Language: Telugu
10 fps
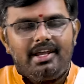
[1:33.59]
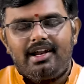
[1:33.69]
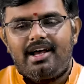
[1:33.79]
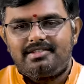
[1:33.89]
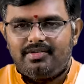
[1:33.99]
ఈ
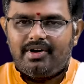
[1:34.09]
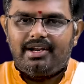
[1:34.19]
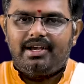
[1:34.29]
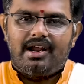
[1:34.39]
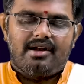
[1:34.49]
రాశి
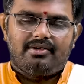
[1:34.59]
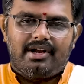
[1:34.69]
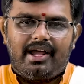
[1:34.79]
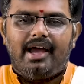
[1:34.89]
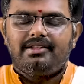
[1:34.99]
వారికి
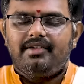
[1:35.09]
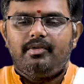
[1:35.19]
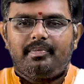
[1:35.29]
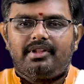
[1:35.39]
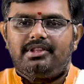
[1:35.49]
రానున్నాయి అయితే
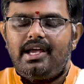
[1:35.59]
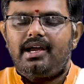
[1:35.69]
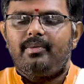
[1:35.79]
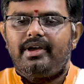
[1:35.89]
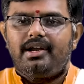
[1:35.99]
ఇవి
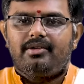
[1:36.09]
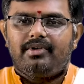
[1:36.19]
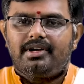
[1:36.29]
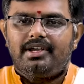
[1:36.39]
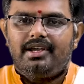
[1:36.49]

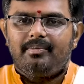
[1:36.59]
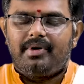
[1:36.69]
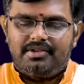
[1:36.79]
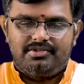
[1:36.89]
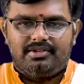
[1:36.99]
ప్రత్యేకమైనటువంటి
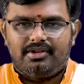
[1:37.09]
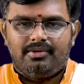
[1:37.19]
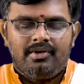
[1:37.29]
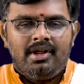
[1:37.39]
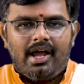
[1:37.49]
పరిస్థితులు